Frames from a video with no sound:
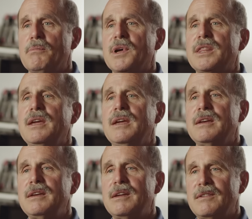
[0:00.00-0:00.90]
pero los
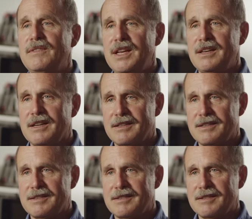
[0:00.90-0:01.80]
inconvenientes de
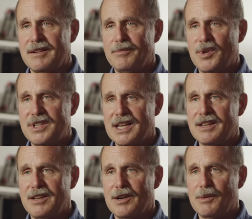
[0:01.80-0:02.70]
proteger nuestra privacidad